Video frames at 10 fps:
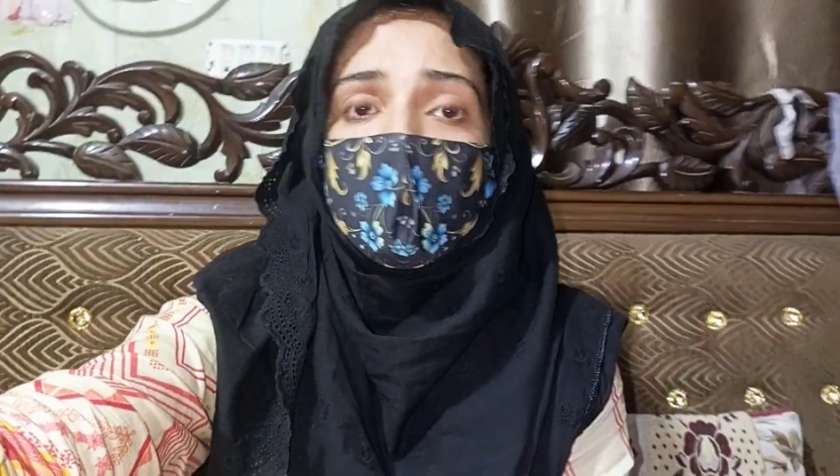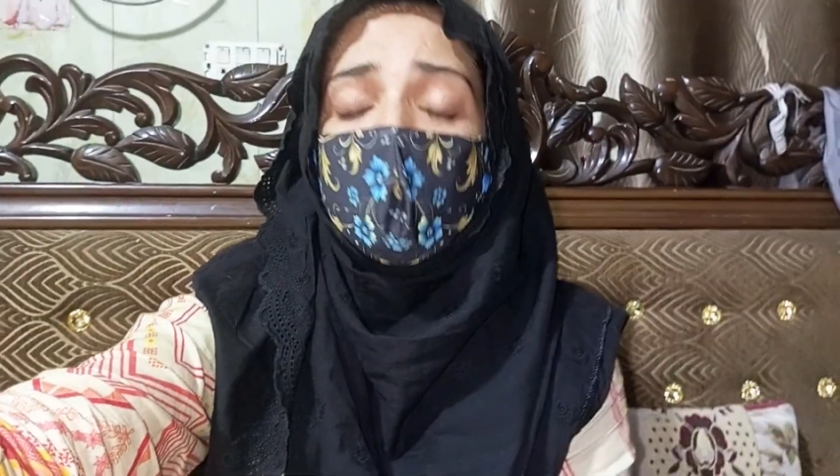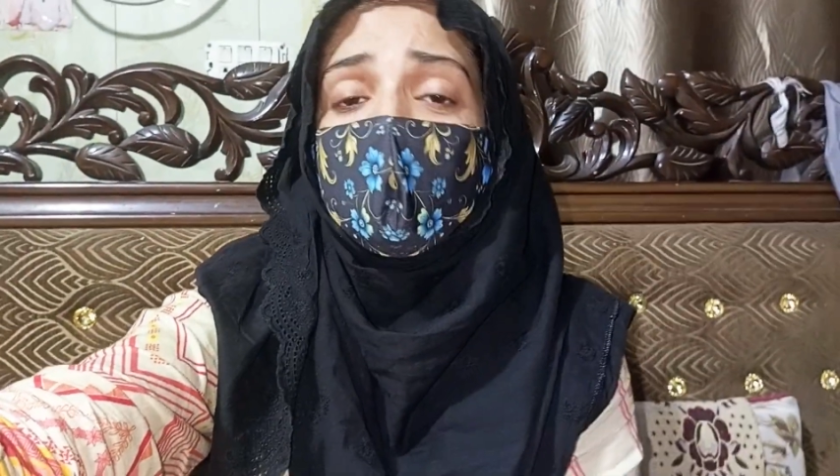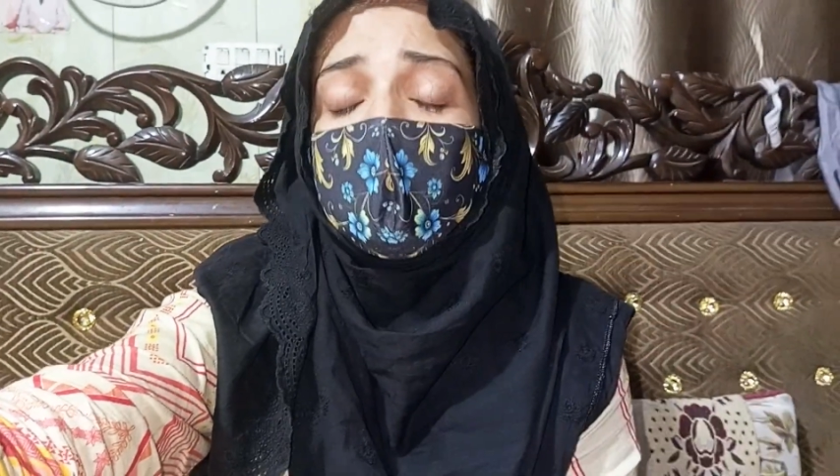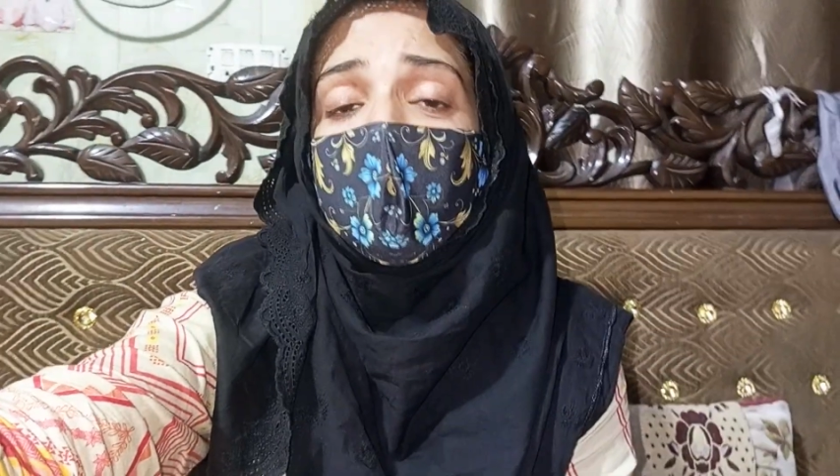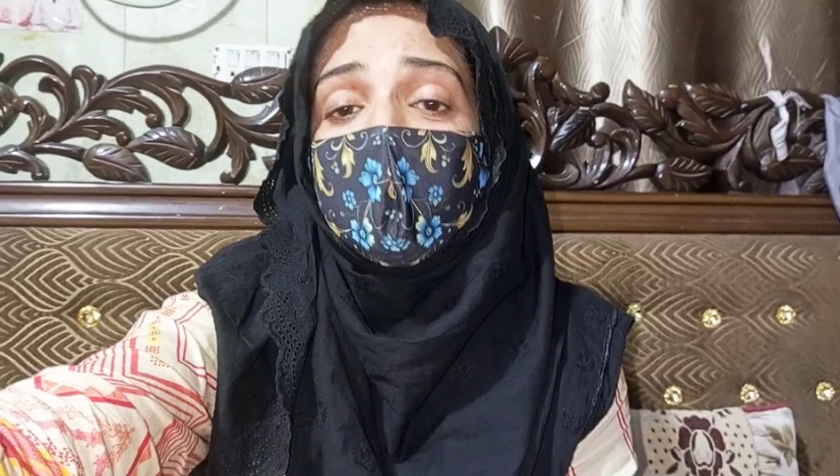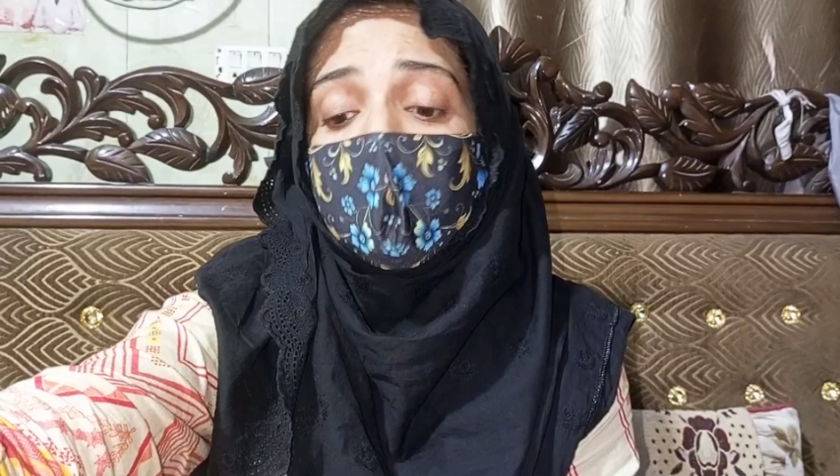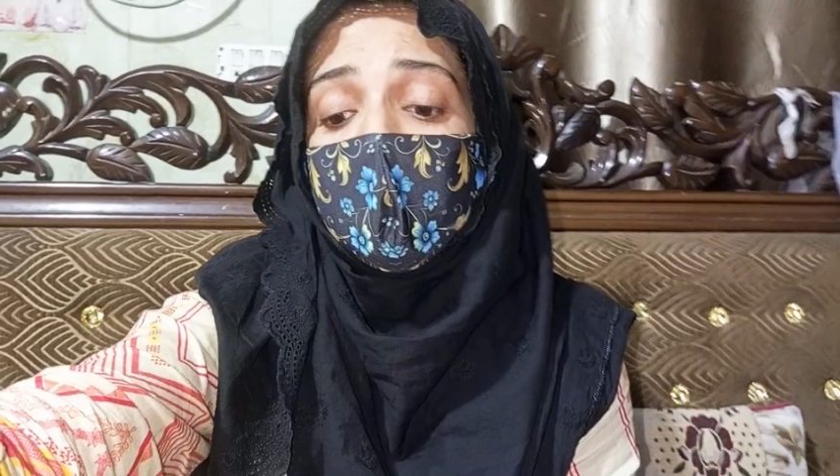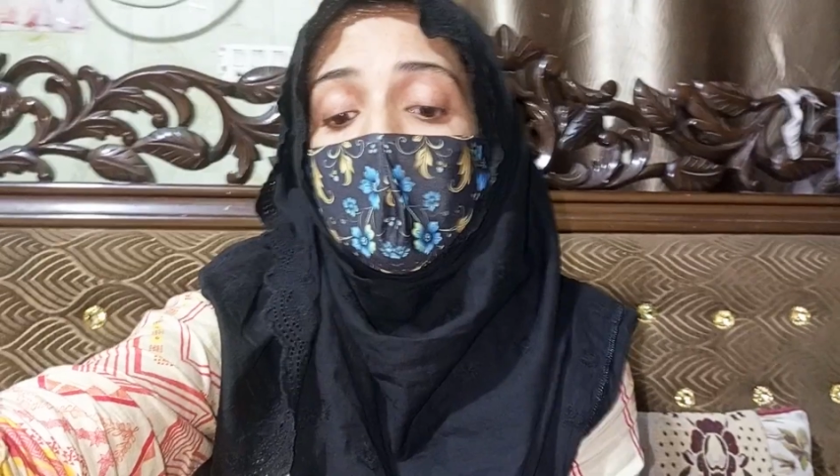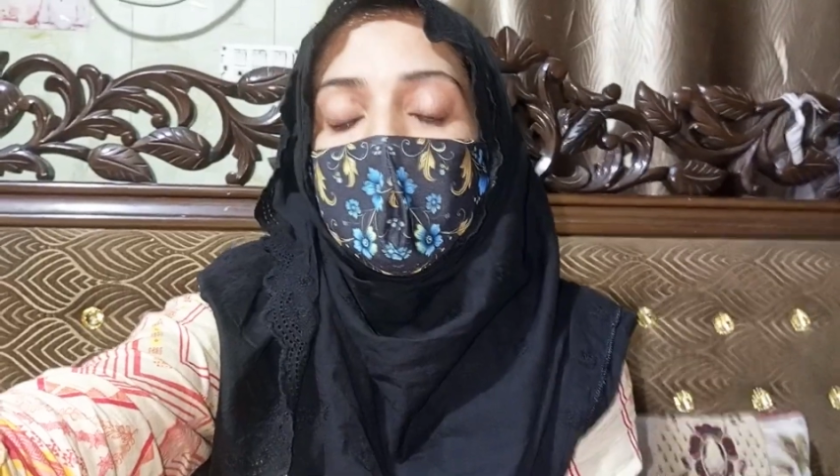और दूसरी बात ये
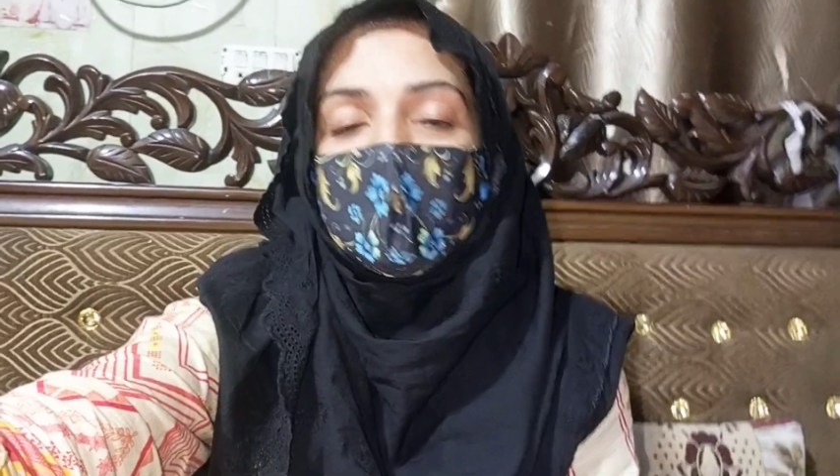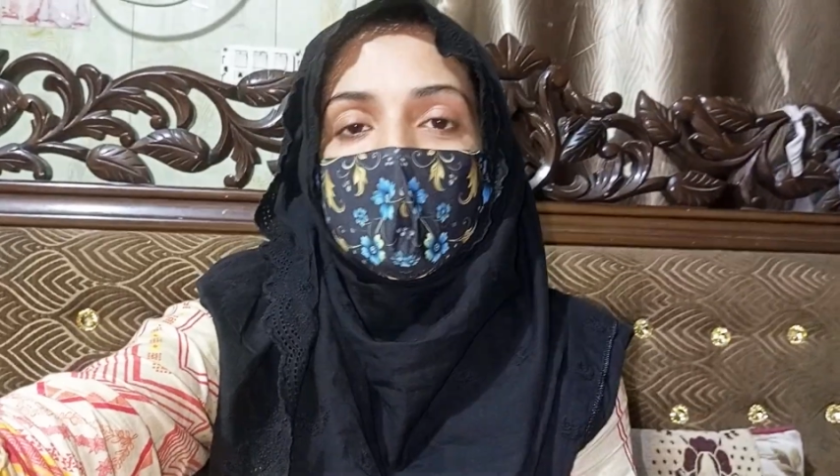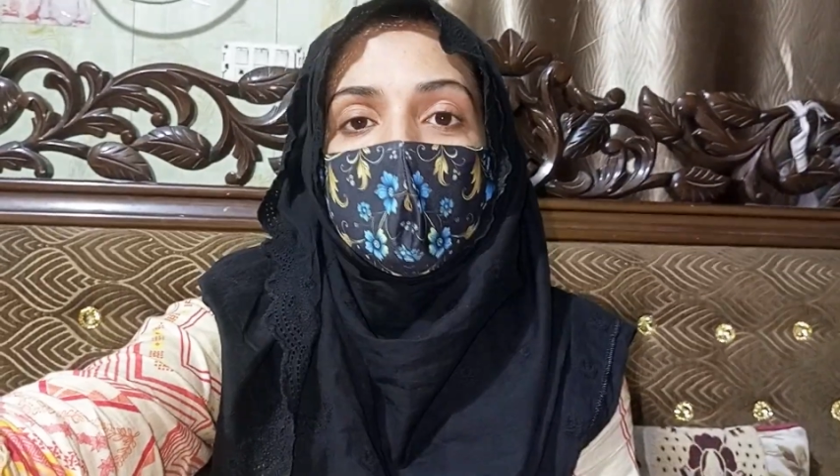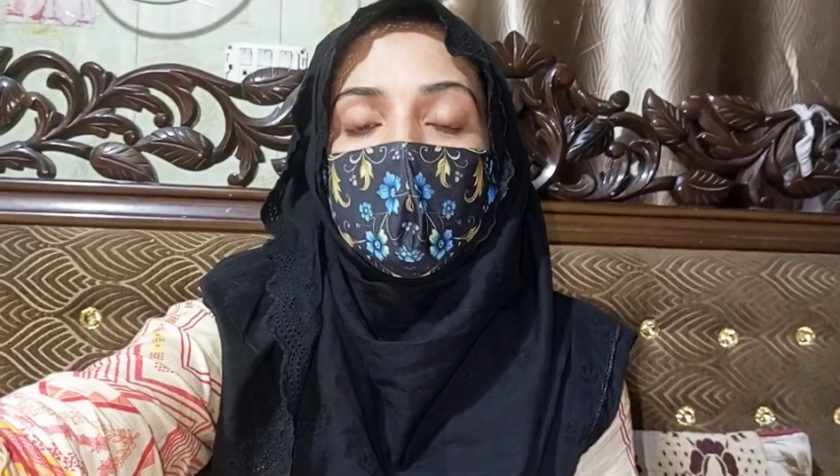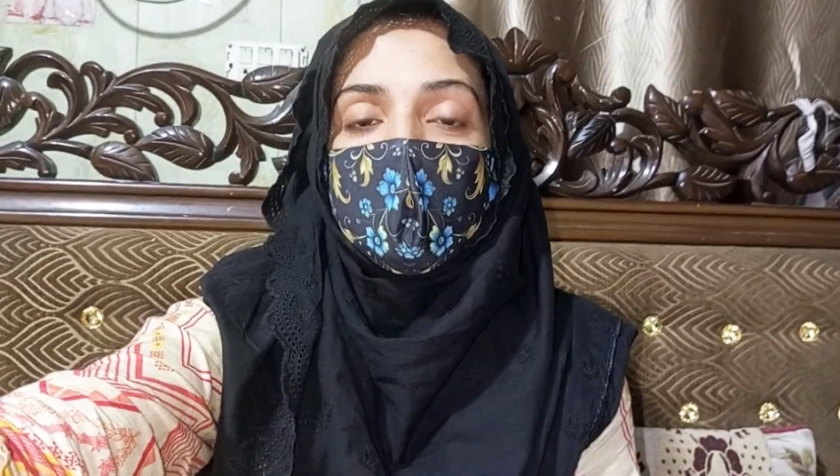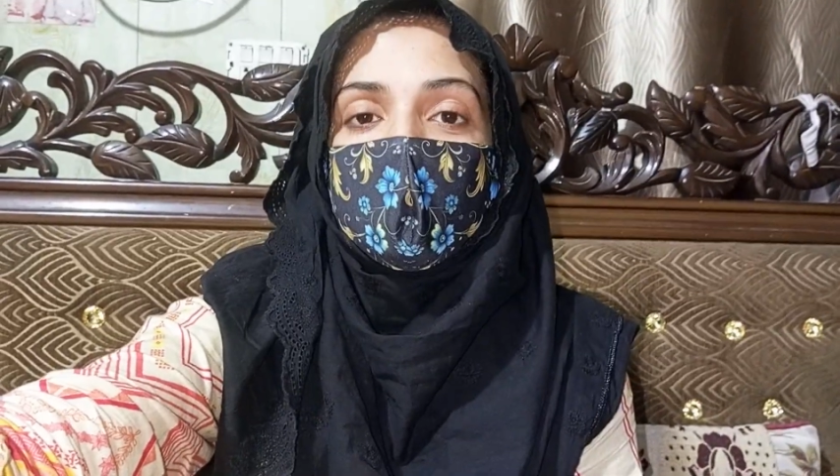कि मेरे बच्चों